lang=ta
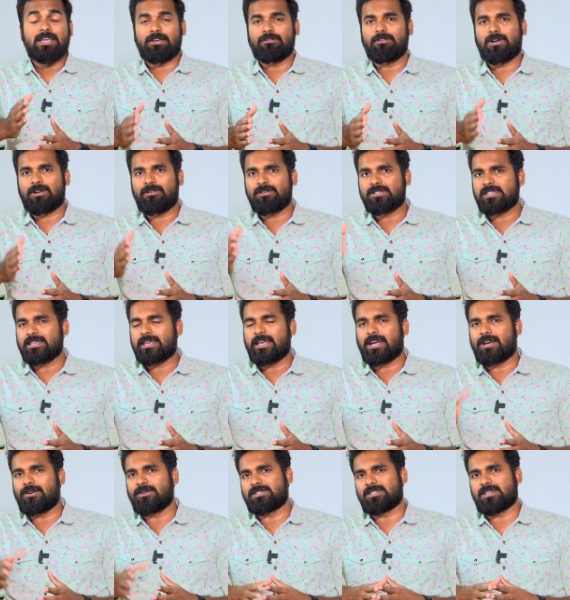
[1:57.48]
இவரை வச்சு
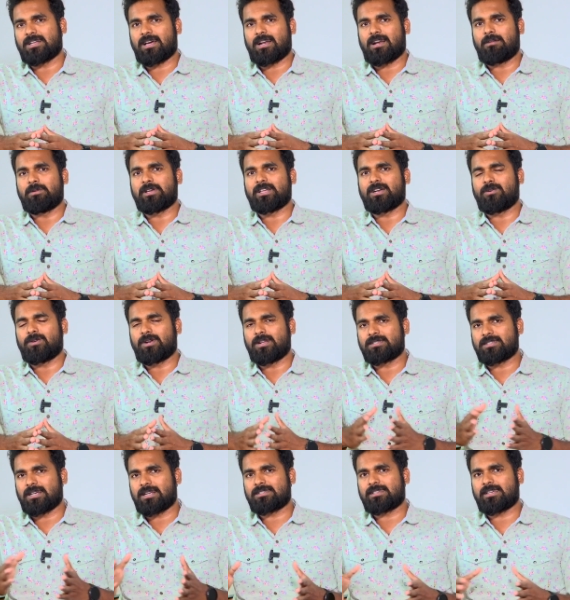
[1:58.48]
இயக்க வச்சிருக்காரு அப்படிங்கிற ஒரு
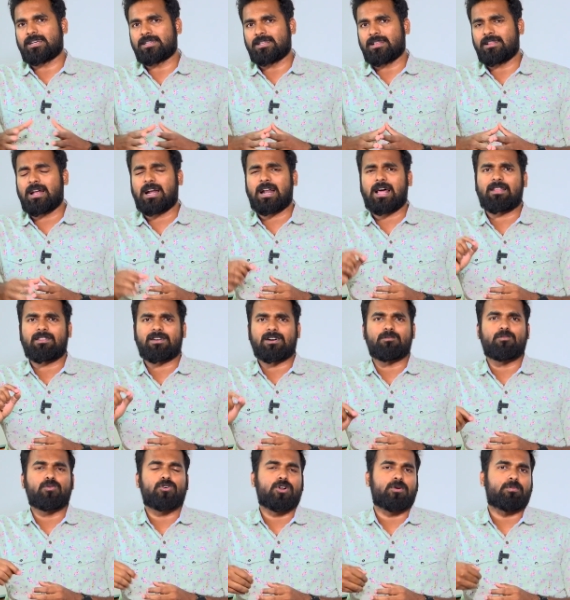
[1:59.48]
சர்ச்சை எழுந்தது ஆனால் அதற்கு
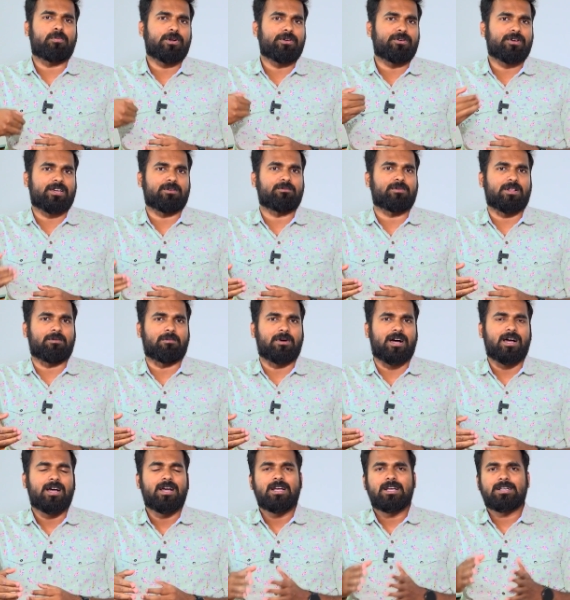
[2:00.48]
முற்றுப்புள்ளி வைக்கும்
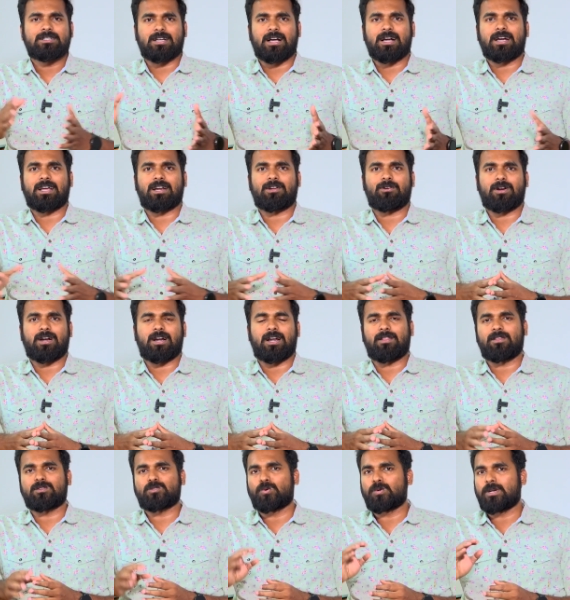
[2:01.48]
விதமாக சங்கர் அவர்கள்
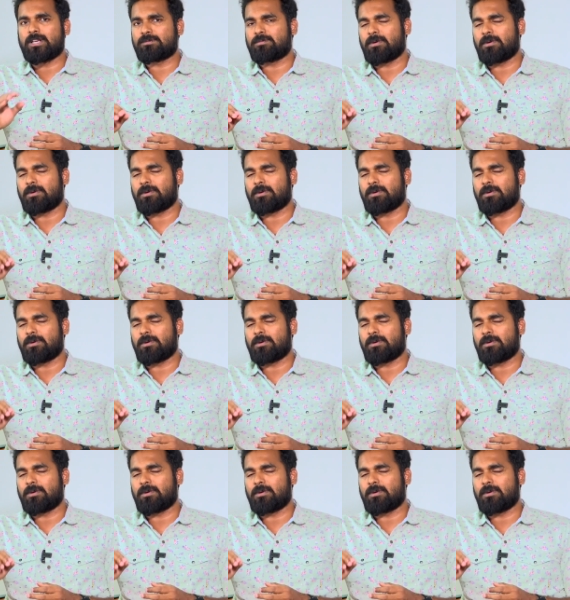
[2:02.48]
அந்த ஷூட்டிங்